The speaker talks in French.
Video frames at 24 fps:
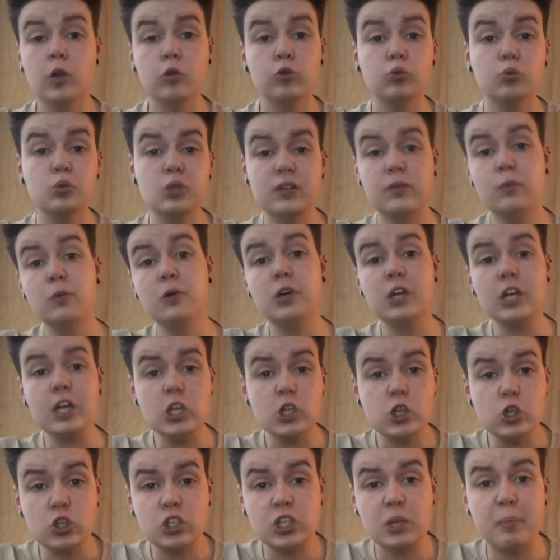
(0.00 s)
Nous avons
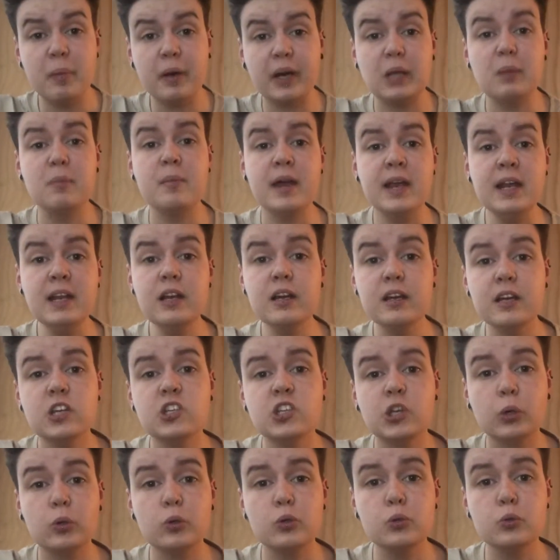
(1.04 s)
échangé par email et
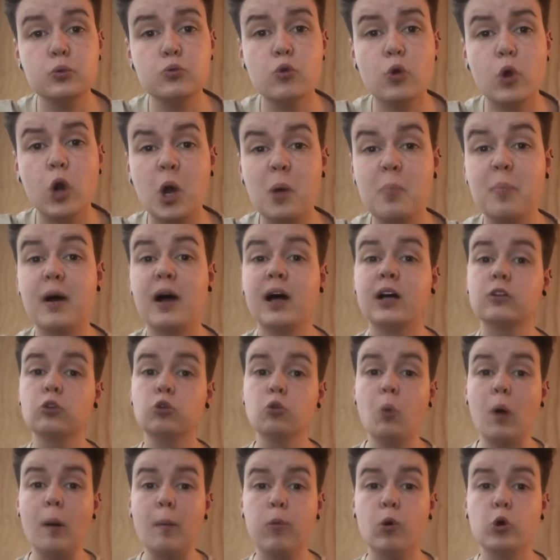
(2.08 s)
j'ai reçu de leur part
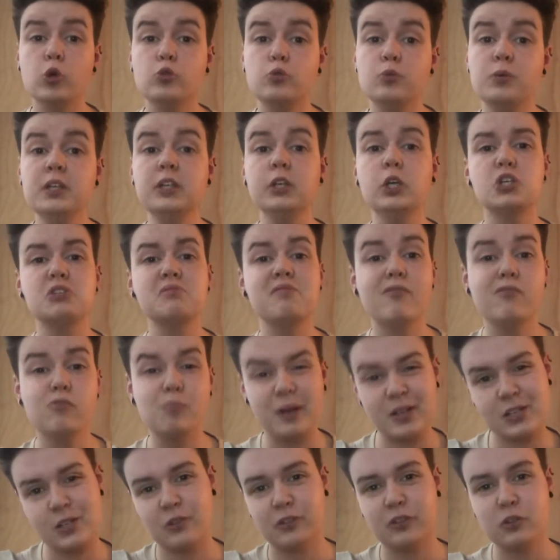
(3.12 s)
trois produits que je vais vous
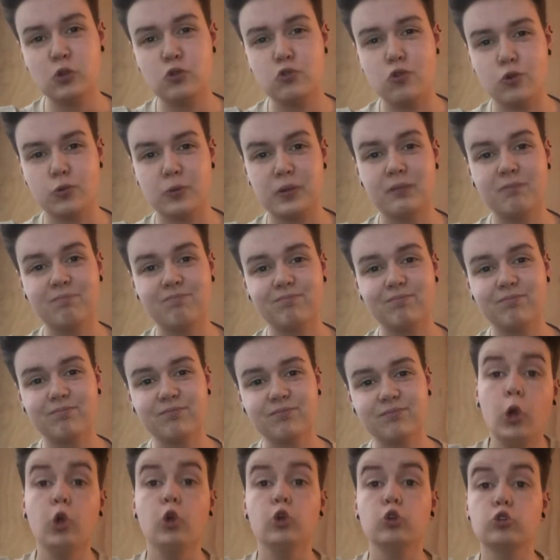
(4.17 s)
présenter aujourd'hui.
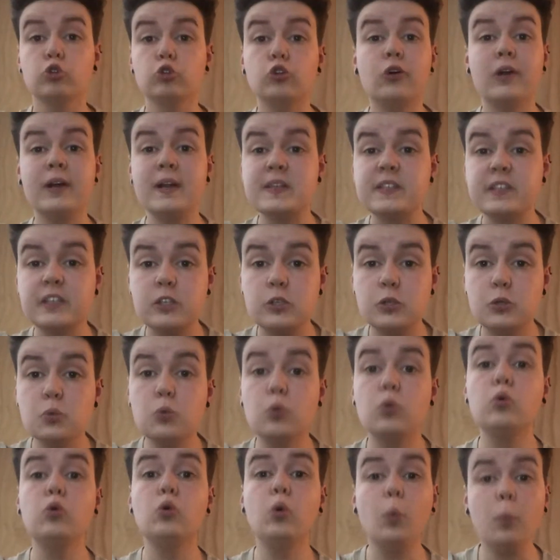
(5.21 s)
Dans la section
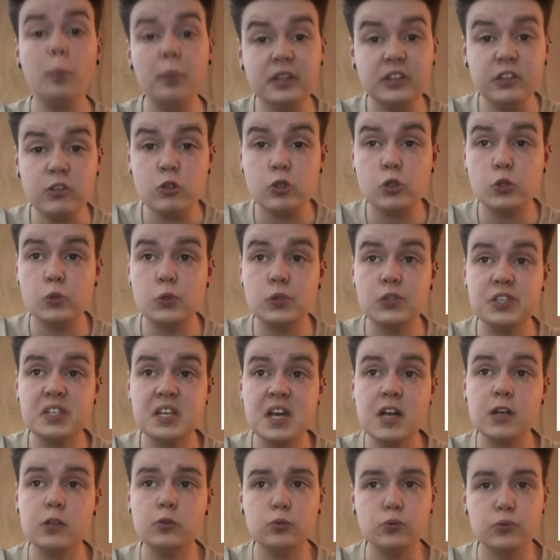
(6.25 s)
compétences
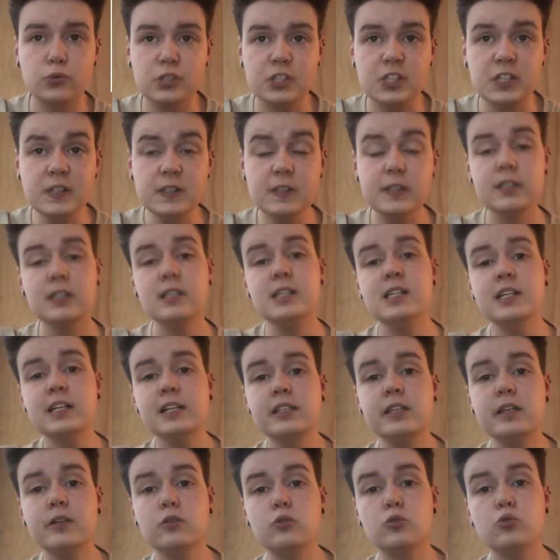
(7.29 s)
sociales du site, il
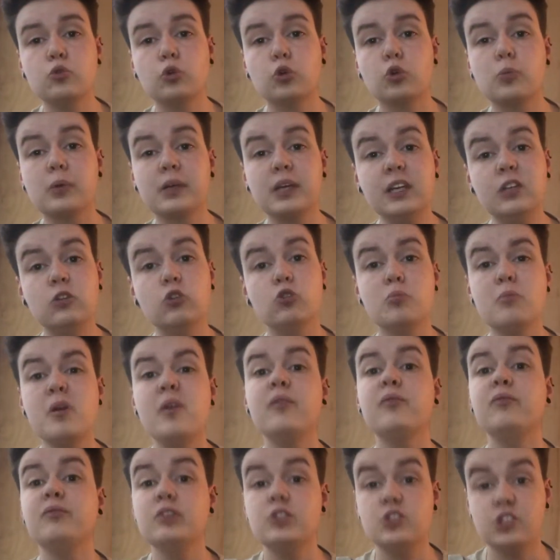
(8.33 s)
existe une rubrique nommée
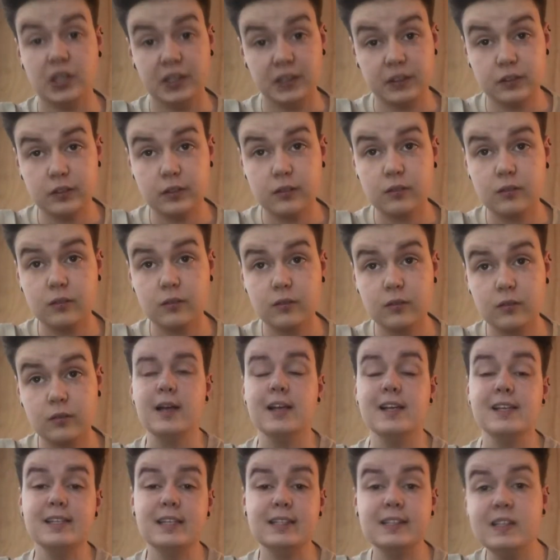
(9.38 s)
Fidget.
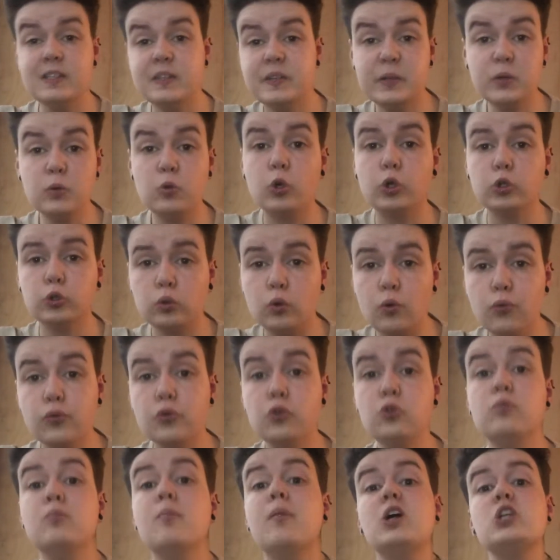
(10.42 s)
C'est ici qu'on retrouve
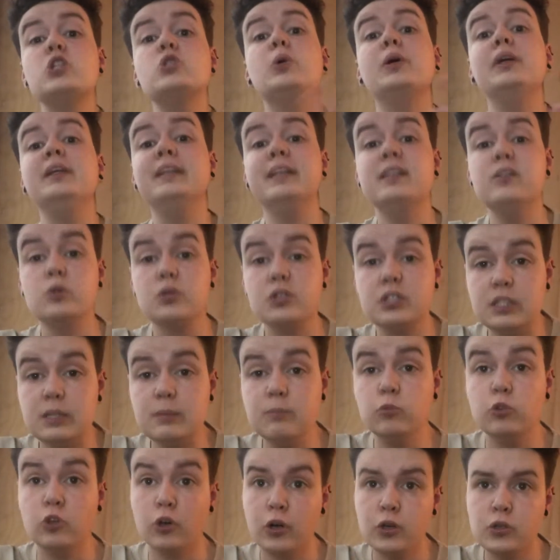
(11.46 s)
une majorité de
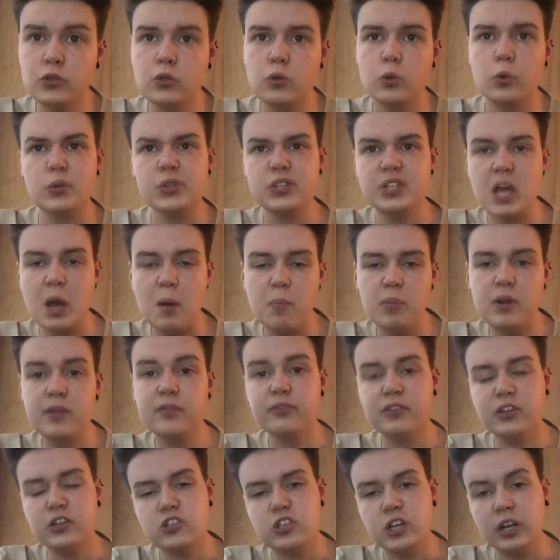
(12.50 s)
Steam Toys, aussi appelés
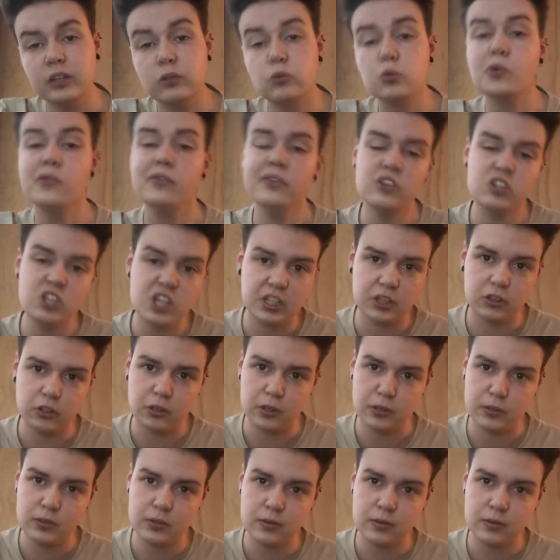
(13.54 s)
Fidget ou Fidget Toys.